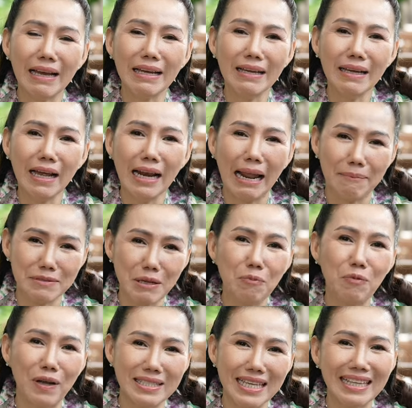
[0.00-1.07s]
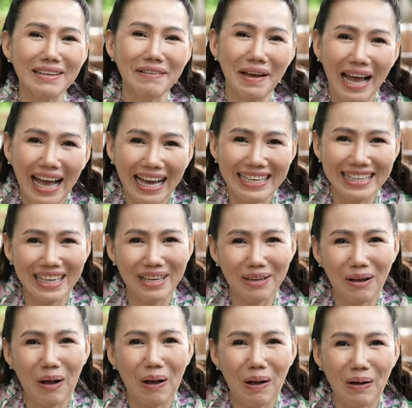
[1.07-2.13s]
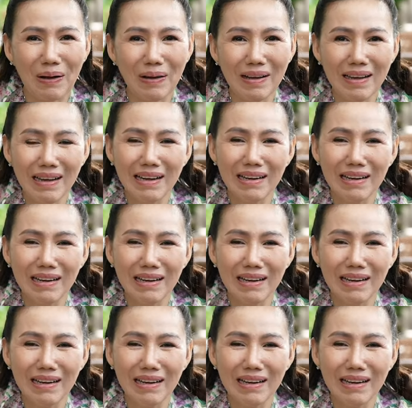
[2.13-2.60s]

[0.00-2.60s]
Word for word: Khi làm xong quyển sách thứ hai thì có